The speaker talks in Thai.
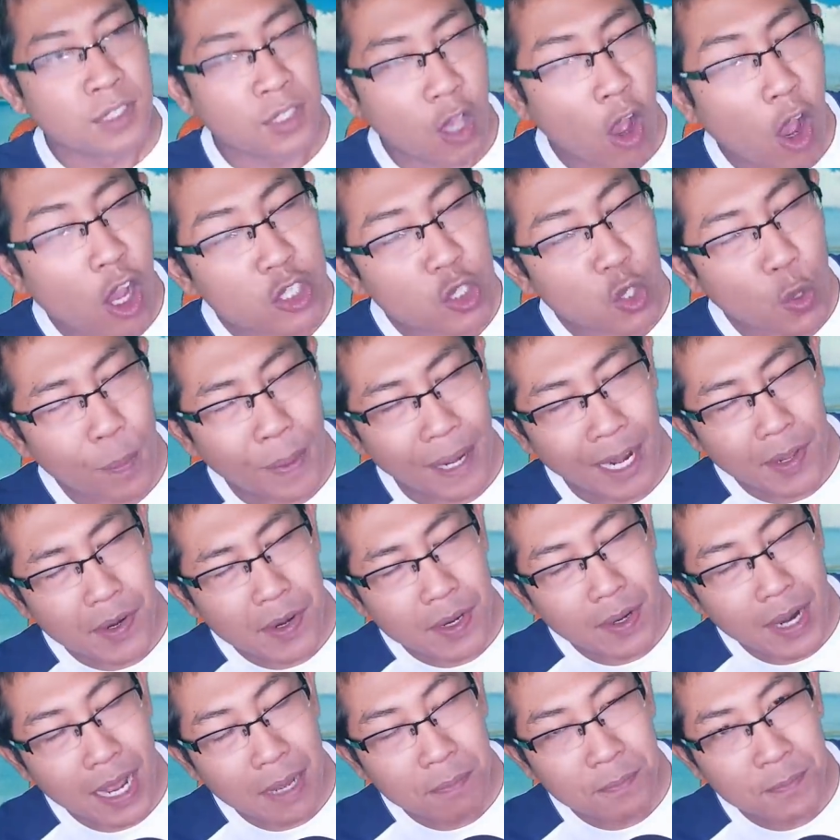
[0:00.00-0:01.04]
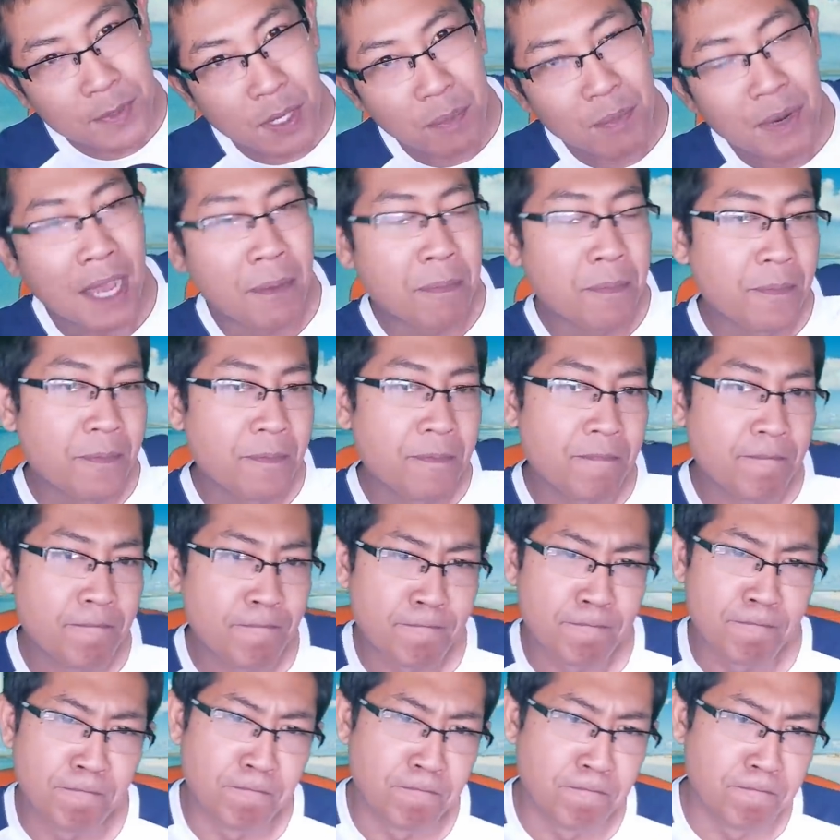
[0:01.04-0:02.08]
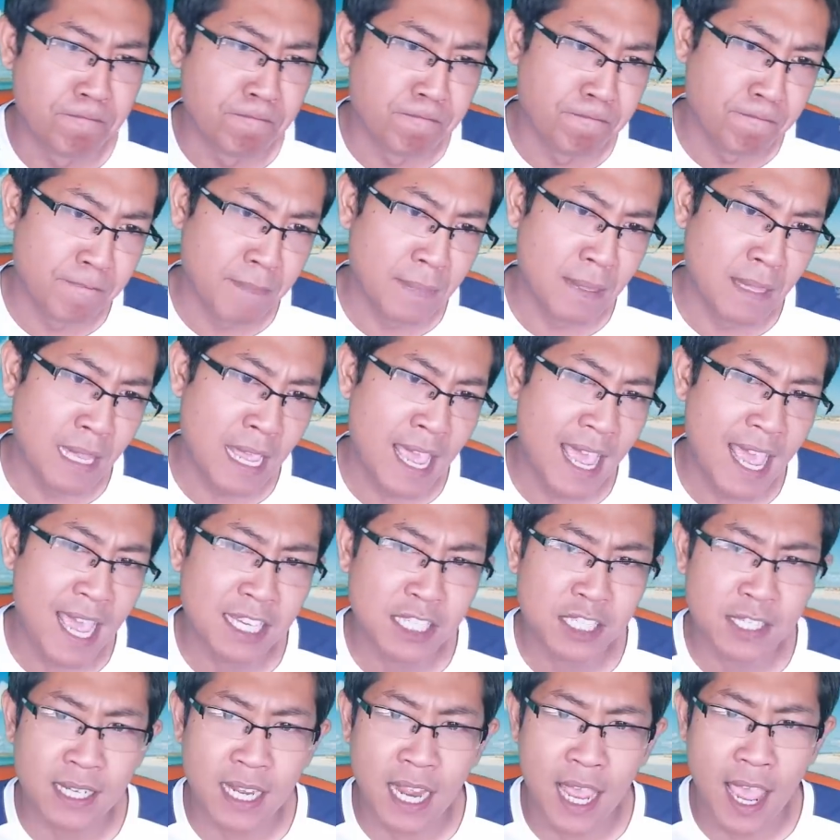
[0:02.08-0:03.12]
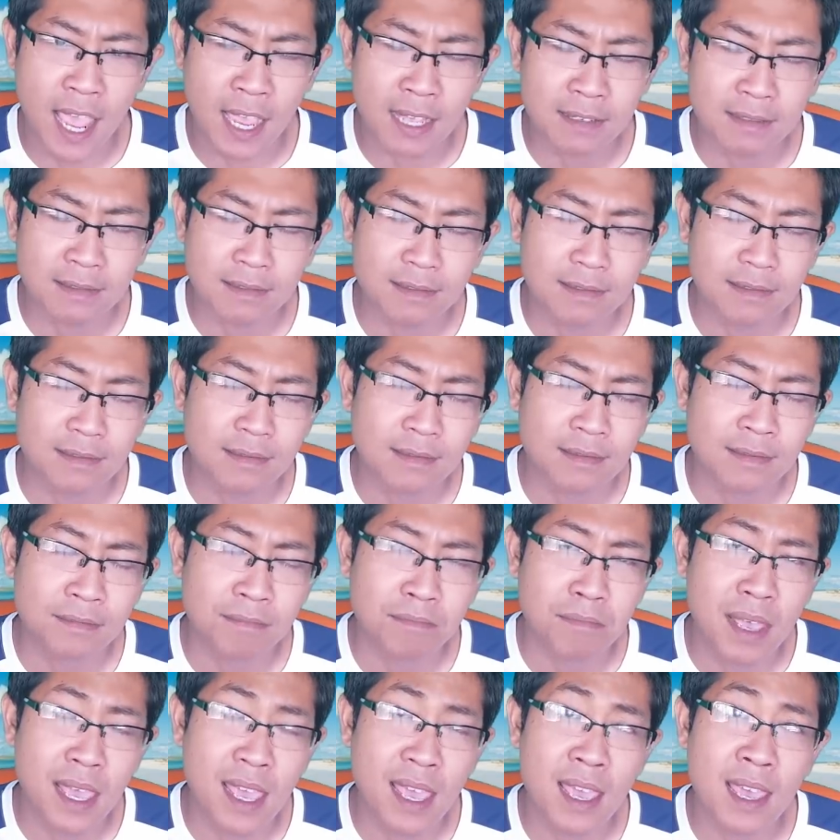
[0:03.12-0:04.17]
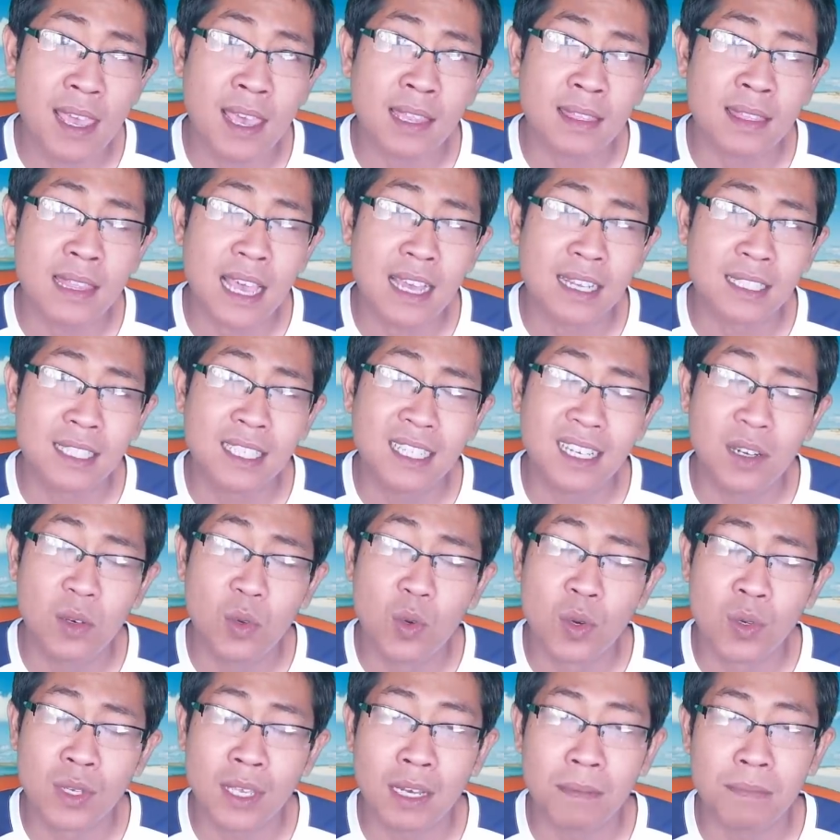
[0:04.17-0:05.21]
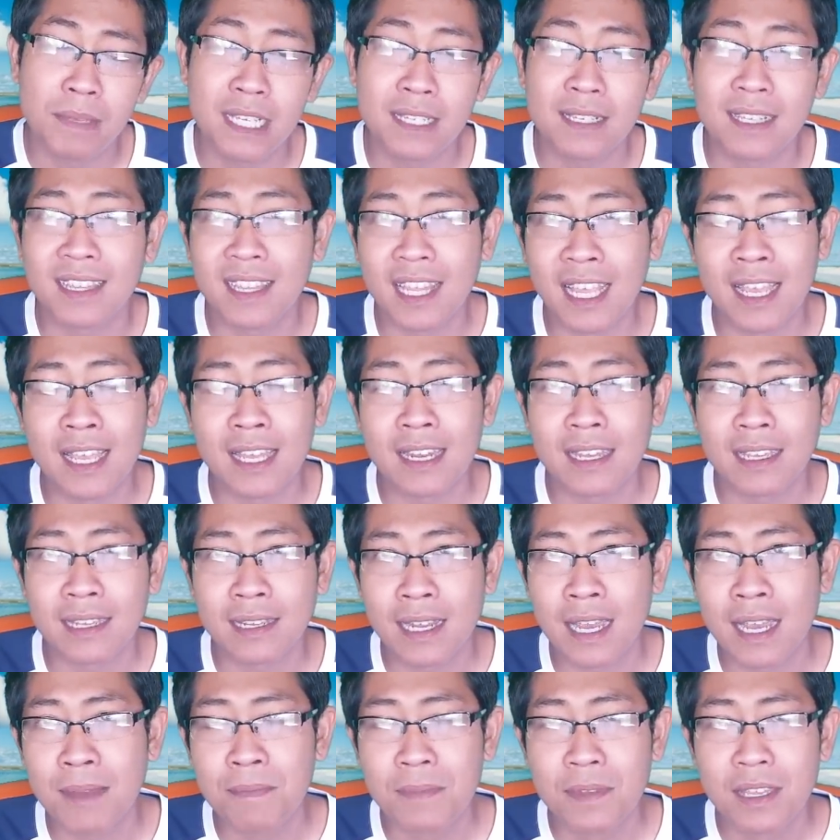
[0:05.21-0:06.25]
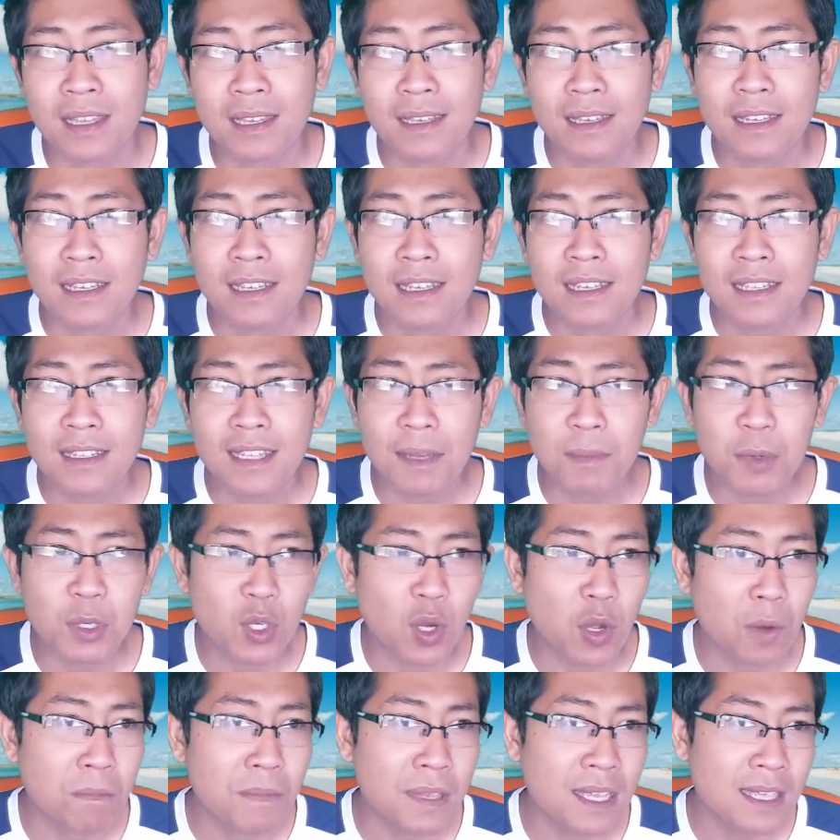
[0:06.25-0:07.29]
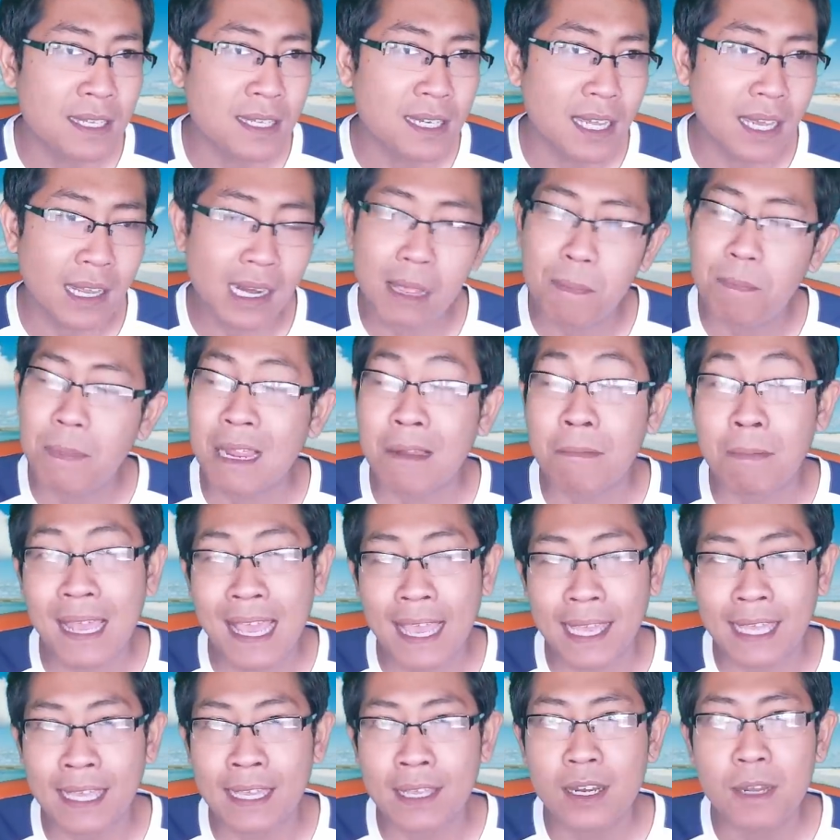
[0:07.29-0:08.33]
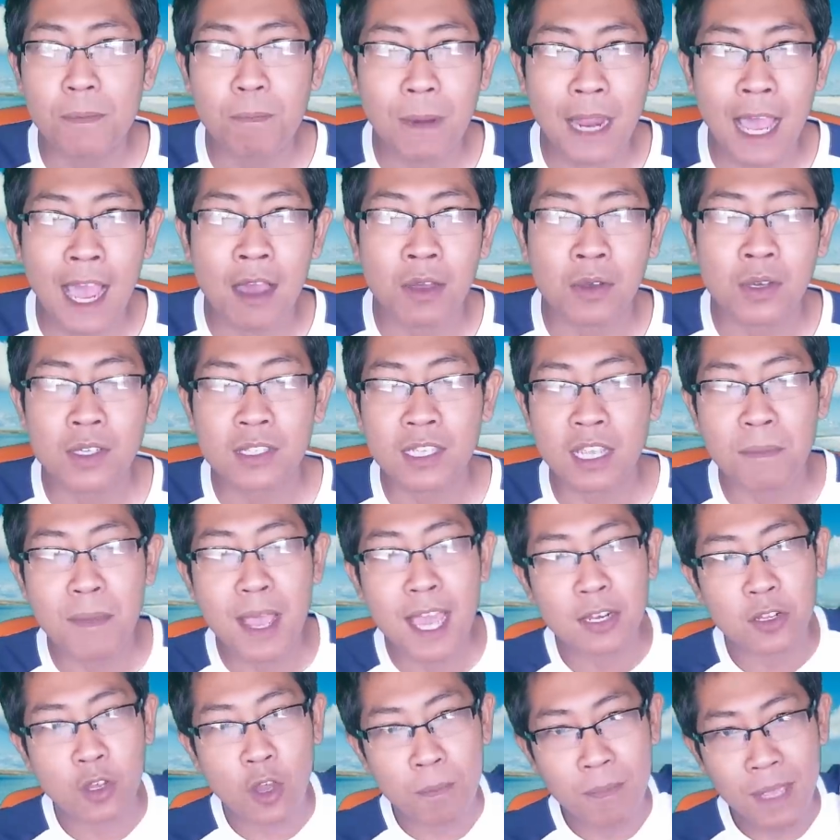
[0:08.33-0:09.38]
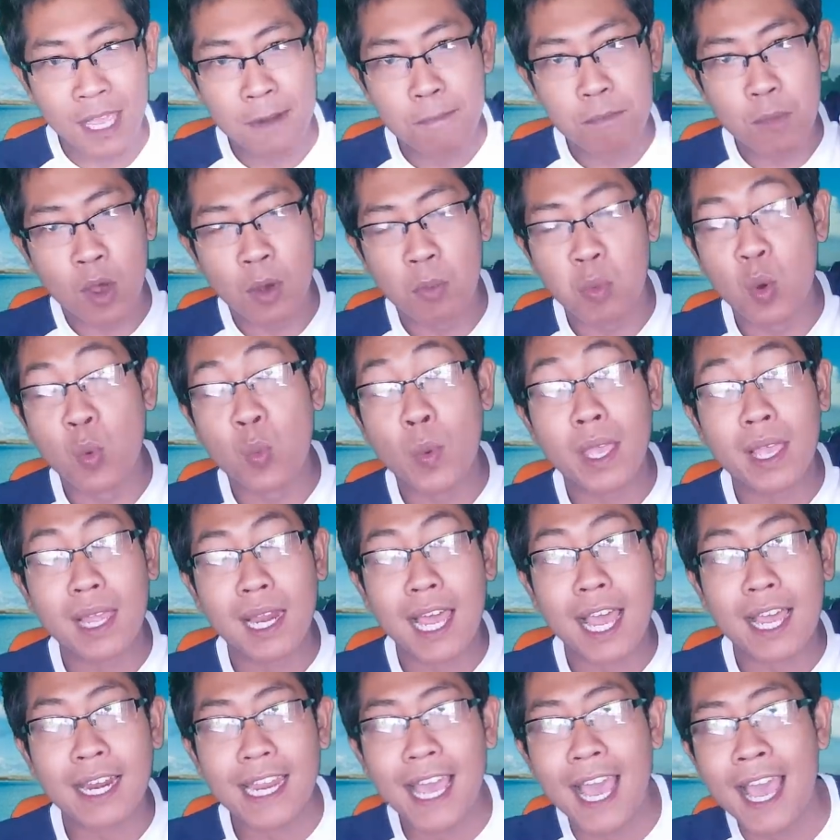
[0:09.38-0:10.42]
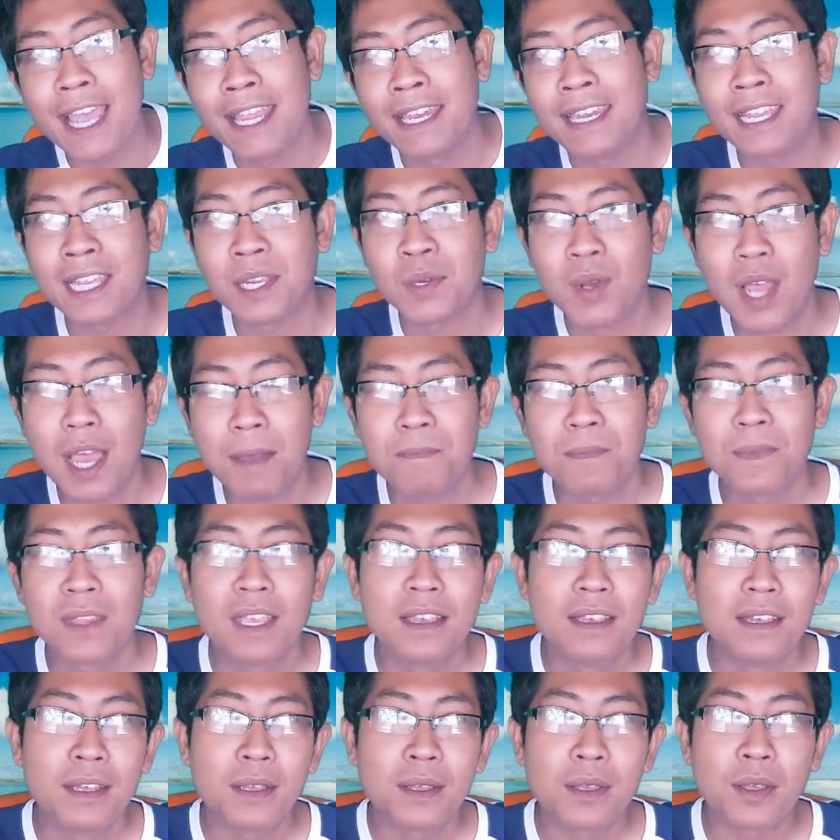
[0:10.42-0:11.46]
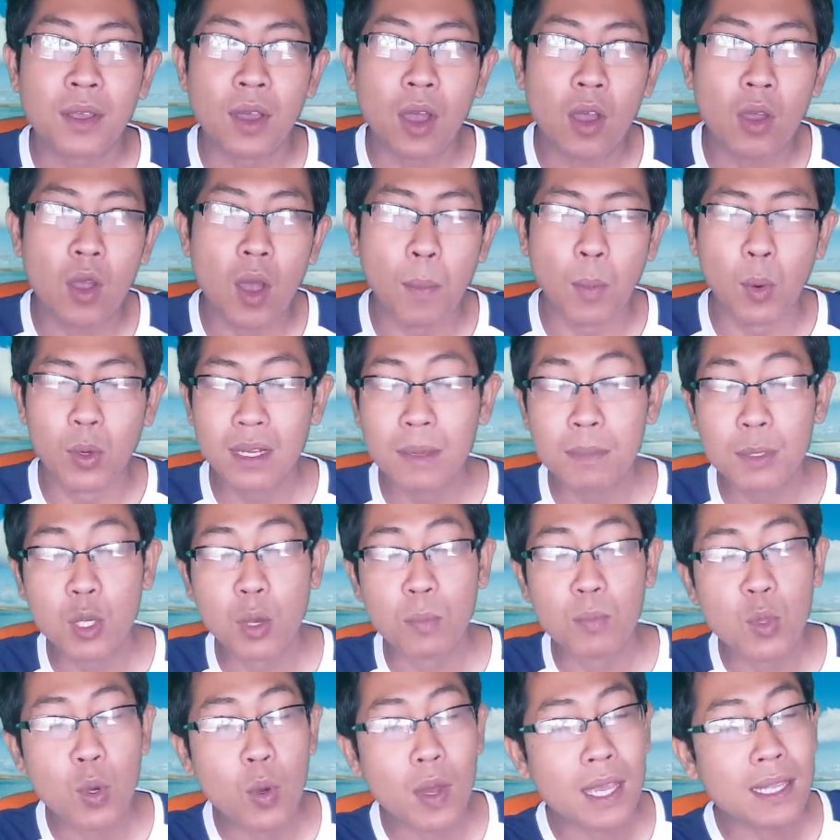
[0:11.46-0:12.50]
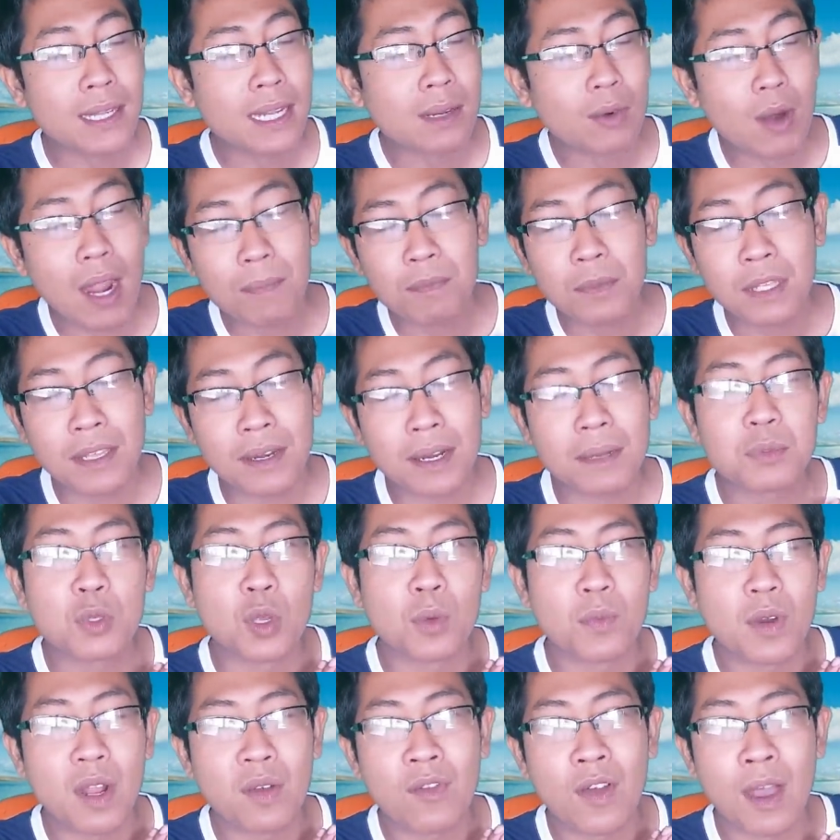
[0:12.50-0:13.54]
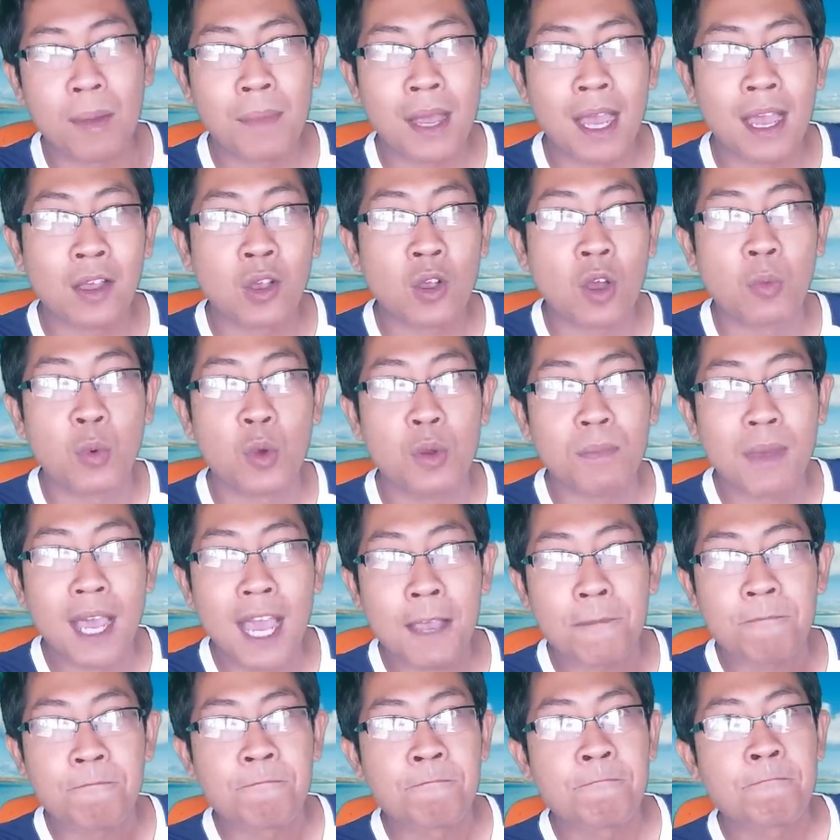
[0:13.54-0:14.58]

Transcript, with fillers: ก็จบไปแล้วนะครับสำหรับอืมแฮชแท็กแม่ตั้งชื่อลูกอย่างมีสตินะครับท่านผู้ชมมีชื่ออะไรแปลก ๆ อีกหรือเปล่า ก็สามารถคอมเมนต์บอกผมไว้ข้างล่างได้นะครับ ก็ขอบคุณท่านผู้ชมด้วยนะครับ ที่รับชมรับฟังมาขอบคุณมาก